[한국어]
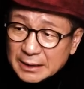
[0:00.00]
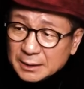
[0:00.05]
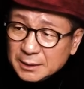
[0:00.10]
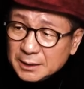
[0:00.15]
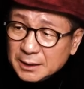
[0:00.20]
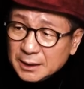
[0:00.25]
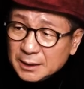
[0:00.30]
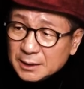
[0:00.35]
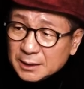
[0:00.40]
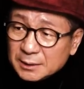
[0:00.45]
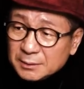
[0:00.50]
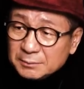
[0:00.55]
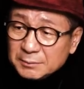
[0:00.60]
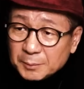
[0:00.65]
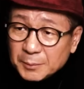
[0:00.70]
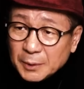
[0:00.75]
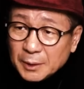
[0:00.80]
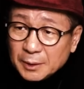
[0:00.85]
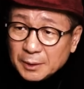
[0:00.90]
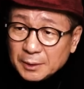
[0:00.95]
그때 지금
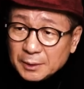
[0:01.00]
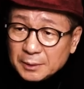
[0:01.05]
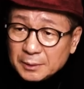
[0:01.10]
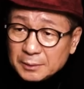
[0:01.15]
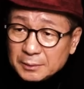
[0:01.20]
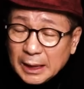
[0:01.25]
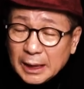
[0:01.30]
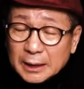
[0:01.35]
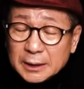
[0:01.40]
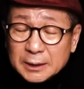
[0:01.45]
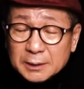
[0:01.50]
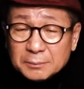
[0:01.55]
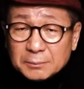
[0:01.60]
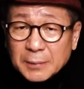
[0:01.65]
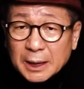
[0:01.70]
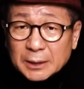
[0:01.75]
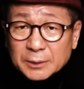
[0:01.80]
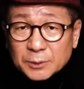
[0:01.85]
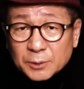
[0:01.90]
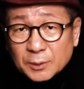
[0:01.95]
뭐 한인
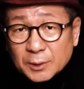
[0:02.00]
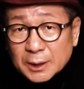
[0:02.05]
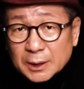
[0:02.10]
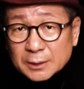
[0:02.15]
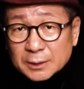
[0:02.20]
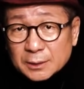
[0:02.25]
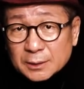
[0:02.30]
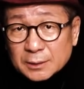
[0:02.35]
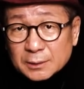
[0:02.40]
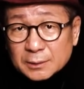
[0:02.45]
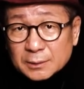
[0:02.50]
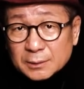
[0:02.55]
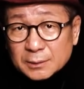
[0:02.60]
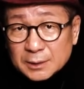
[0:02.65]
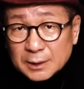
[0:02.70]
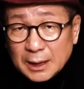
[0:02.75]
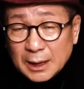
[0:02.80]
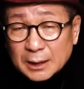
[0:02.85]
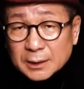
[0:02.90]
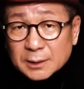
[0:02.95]
방송에서
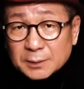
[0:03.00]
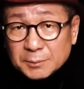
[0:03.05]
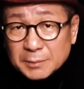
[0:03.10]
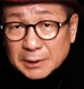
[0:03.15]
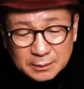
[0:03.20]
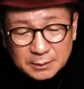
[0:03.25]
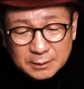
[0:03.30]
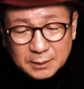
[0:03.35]
이제 했습니다.